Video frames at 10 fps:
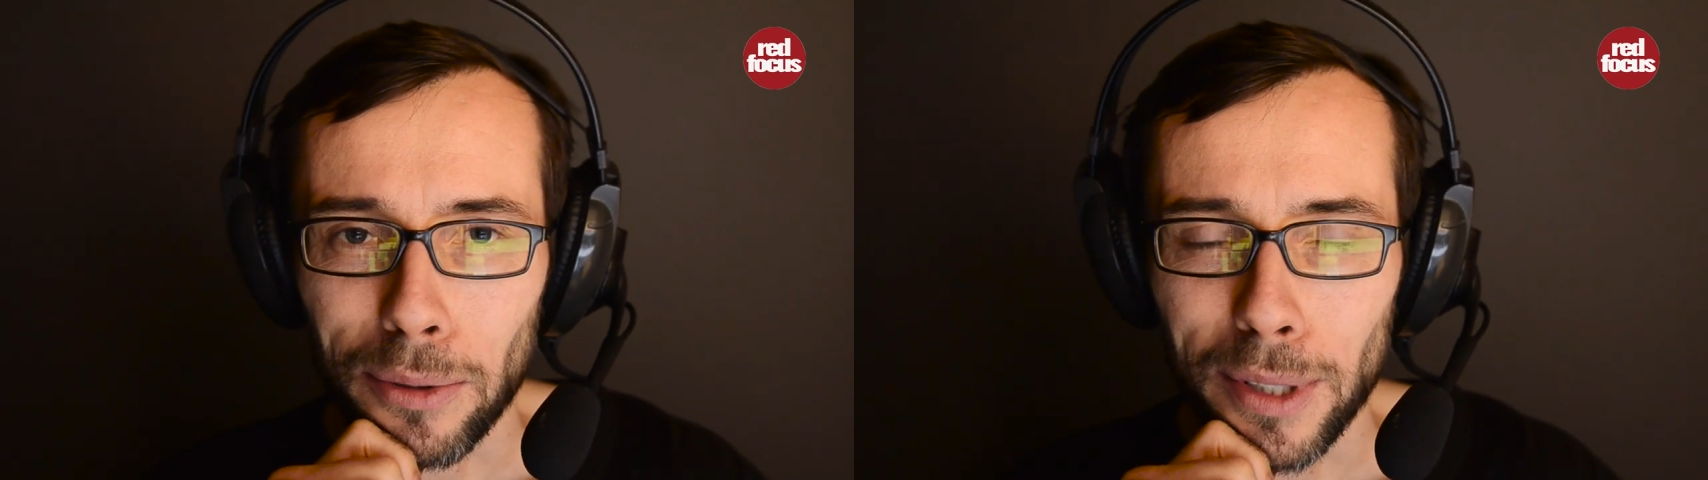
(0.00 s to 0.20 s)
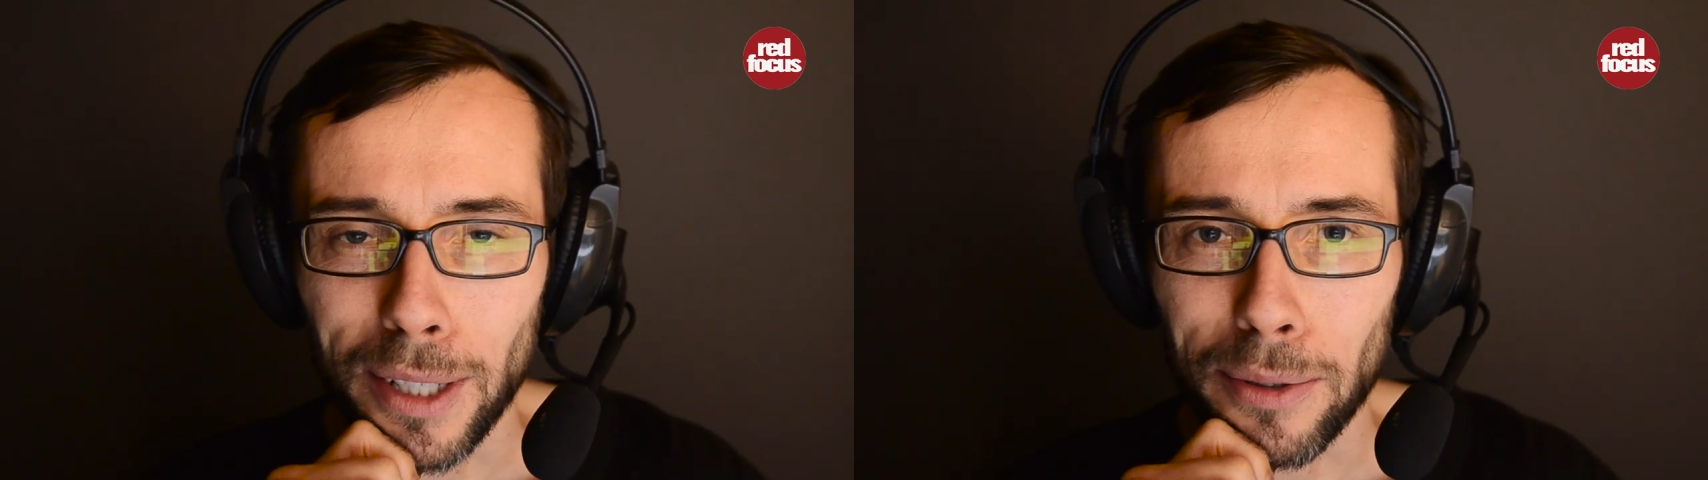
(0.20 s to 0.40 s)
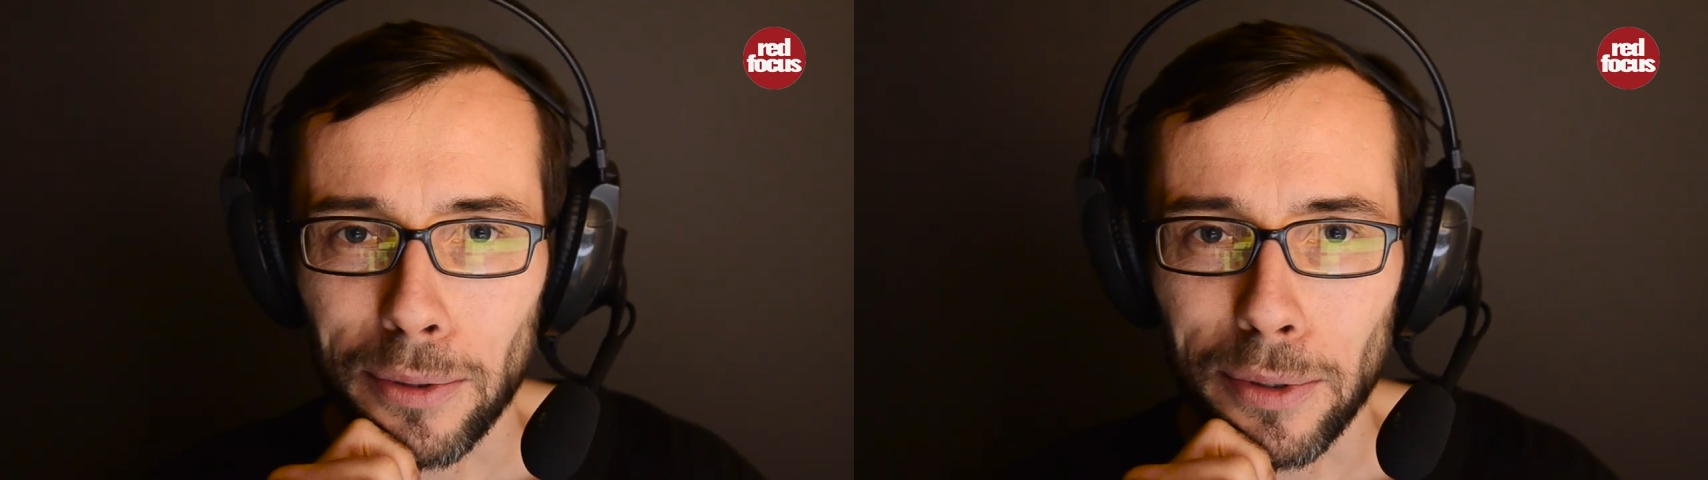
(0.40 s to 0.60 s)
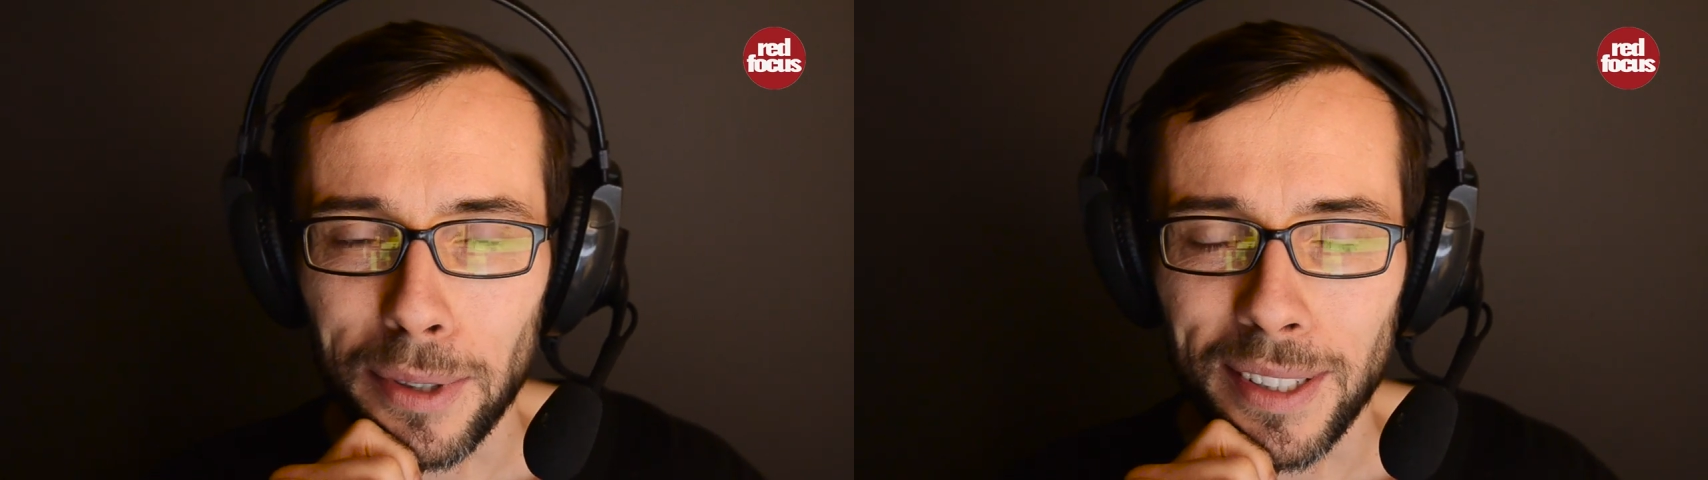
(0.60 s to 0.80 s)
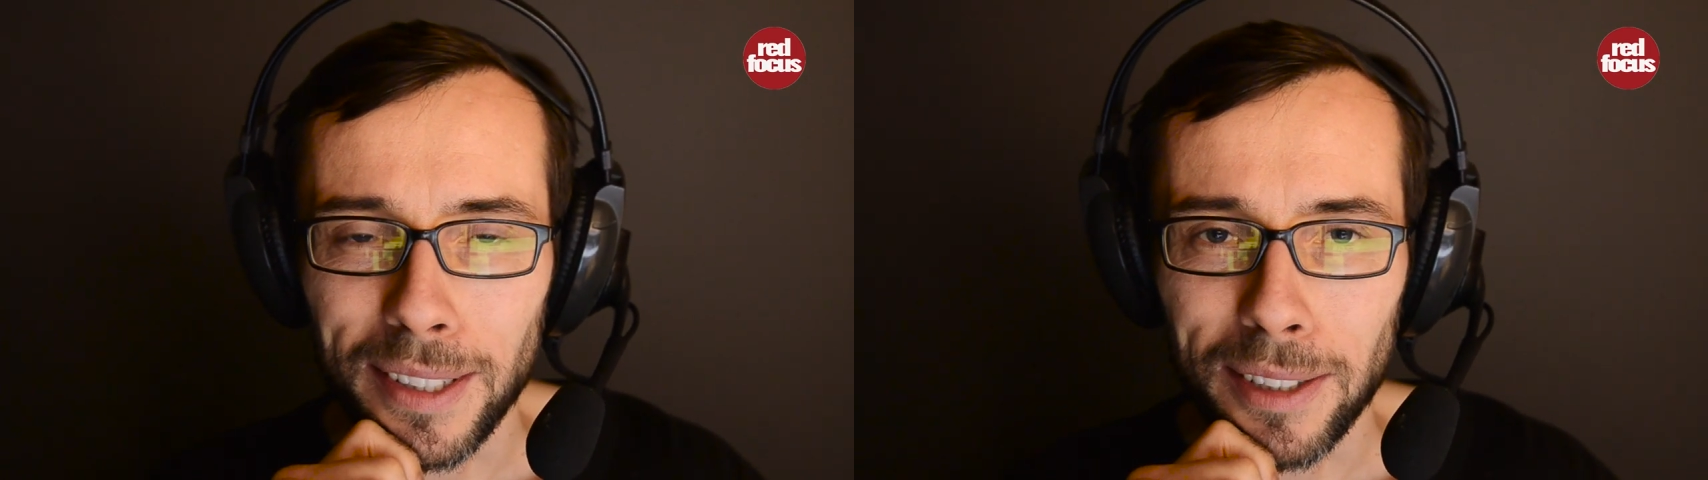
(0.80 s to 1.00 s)

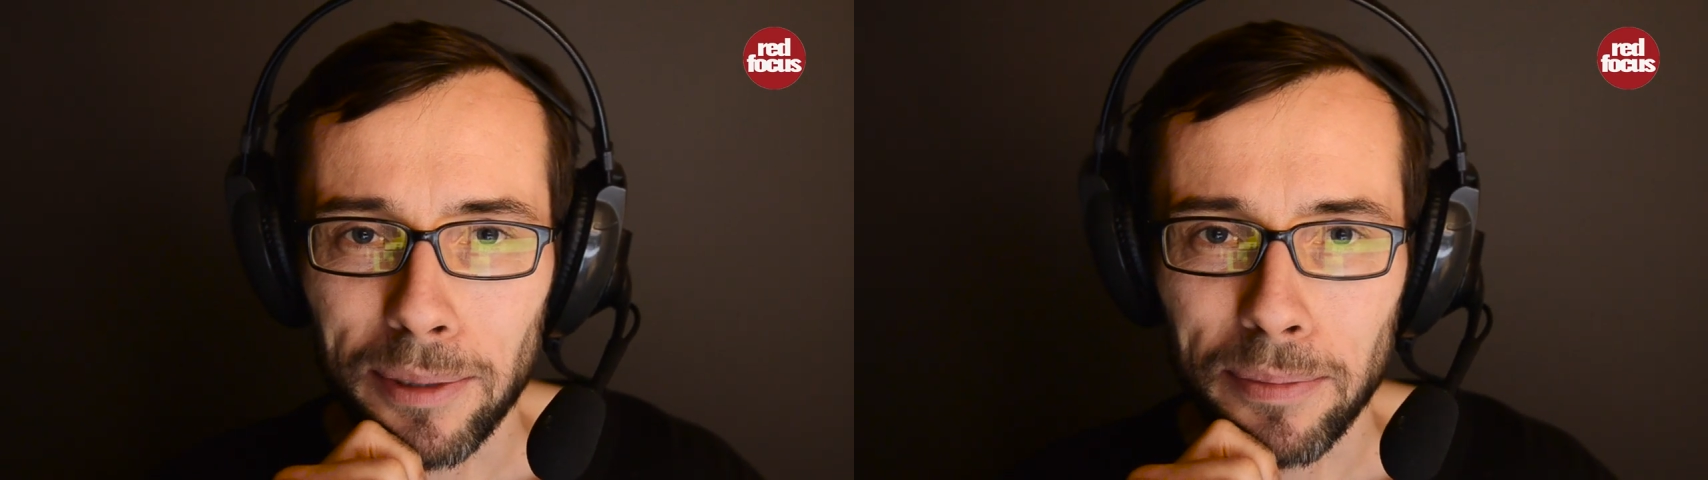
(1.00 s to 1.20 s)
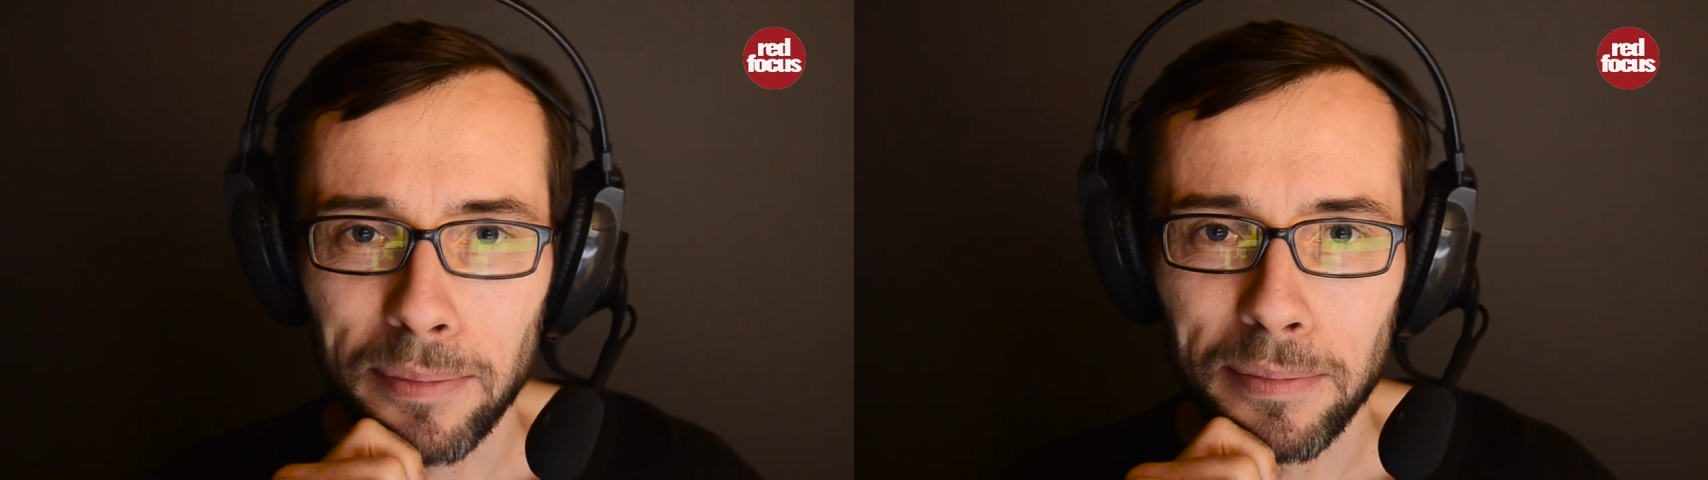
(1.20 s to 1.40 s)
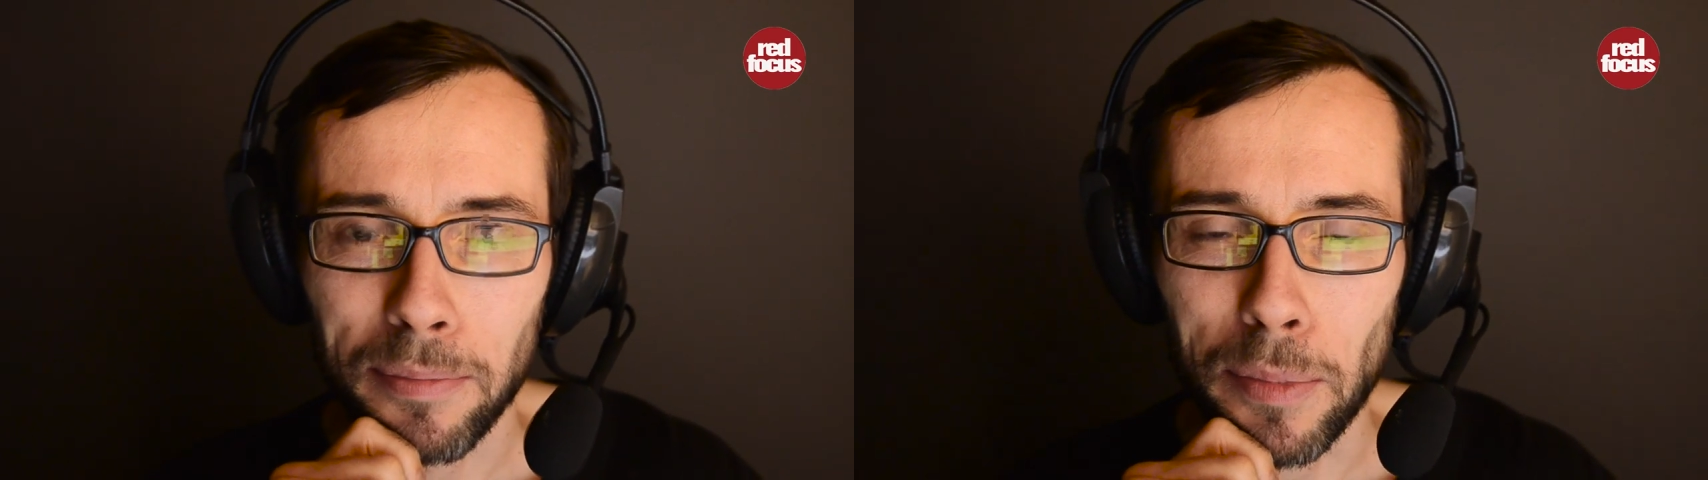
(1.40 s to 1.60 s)
sukcesów e, w